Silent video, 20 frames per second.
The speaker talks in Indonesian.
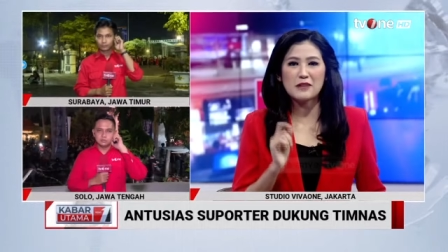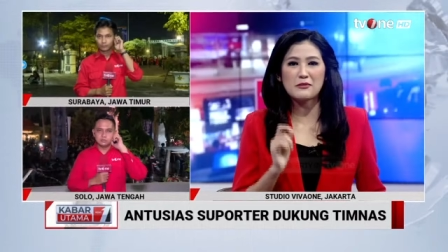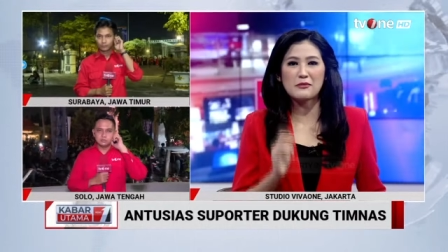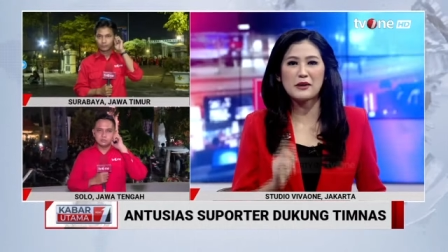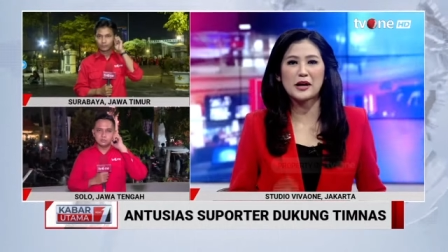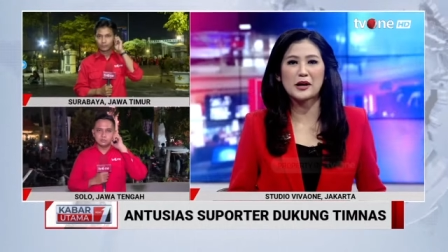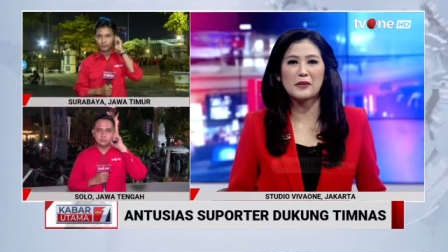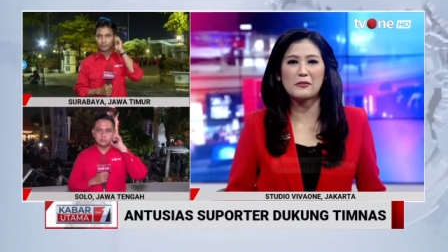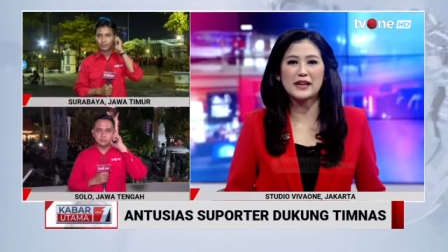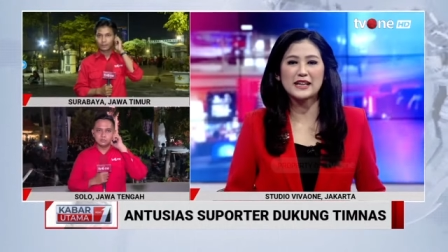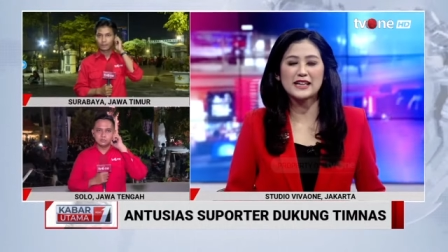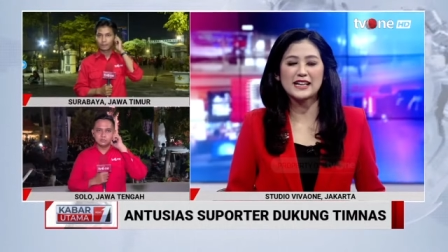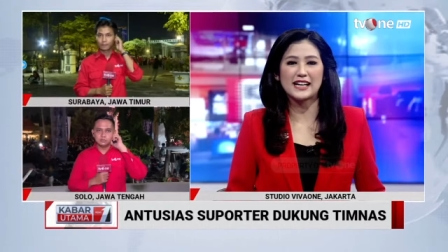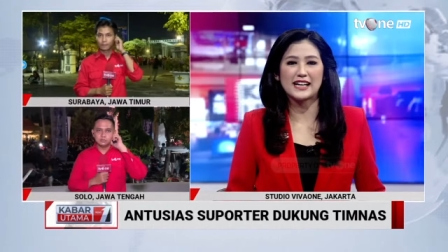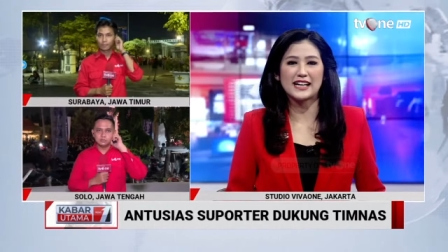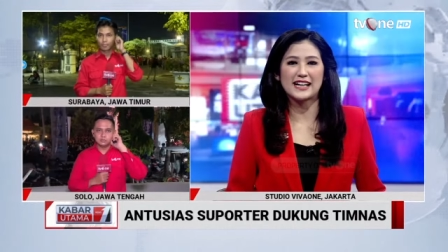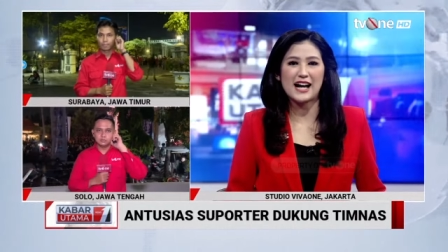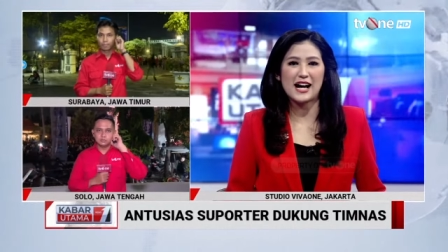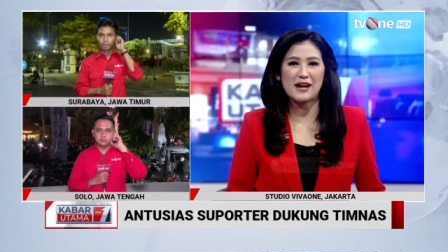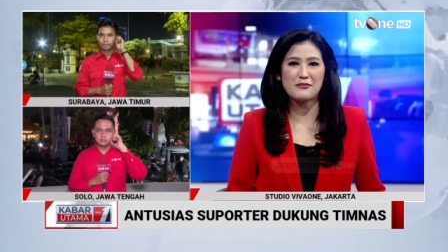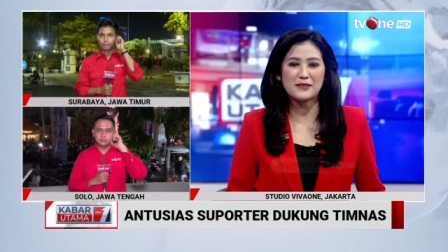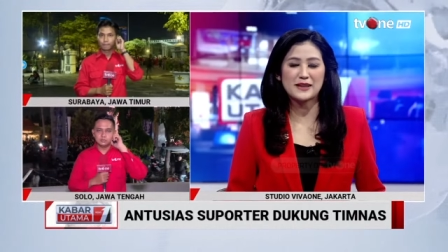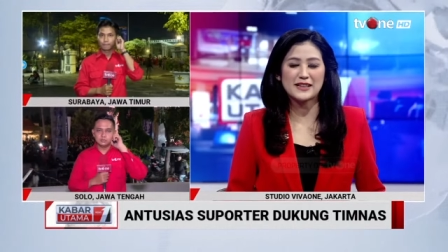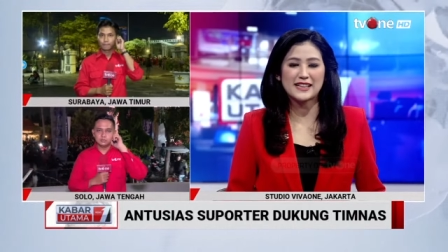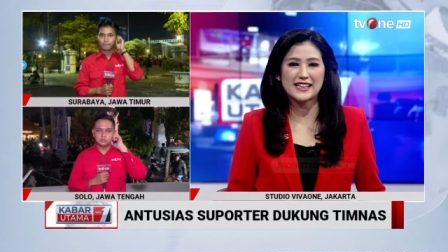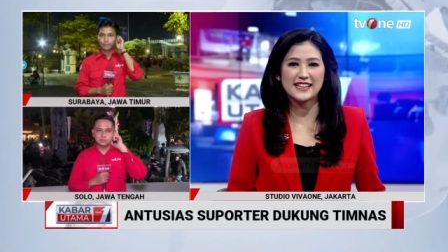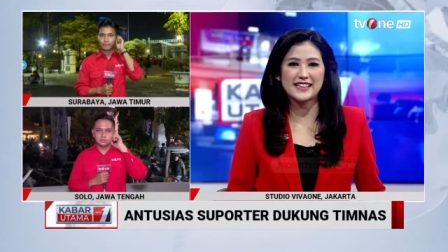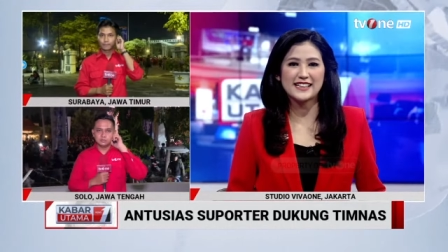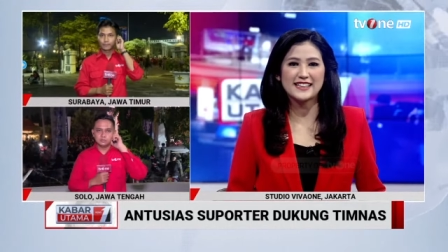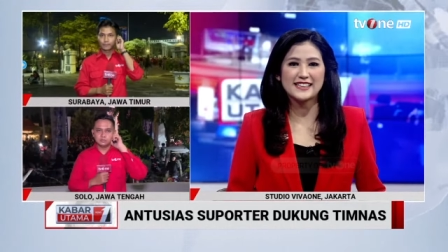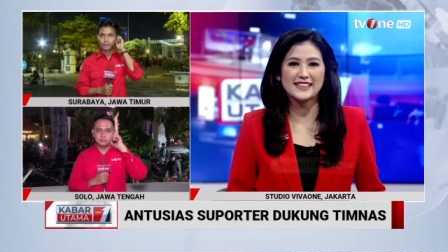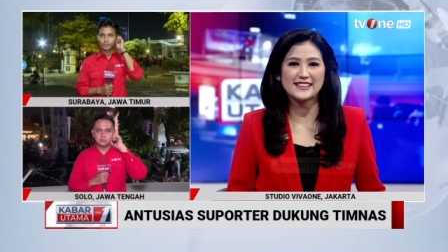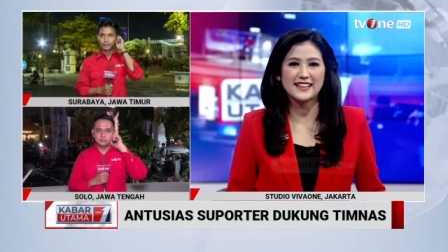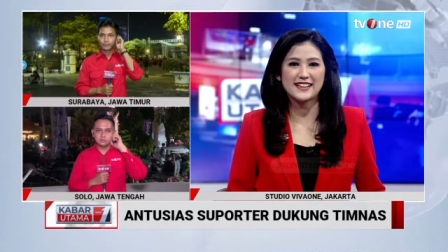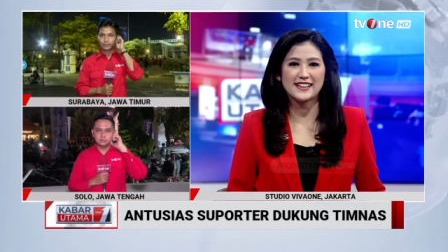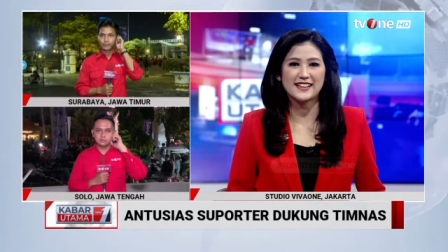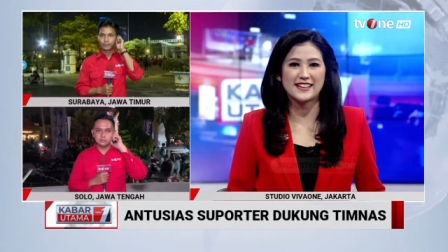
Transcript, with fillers: bagaimana update terkini di sana?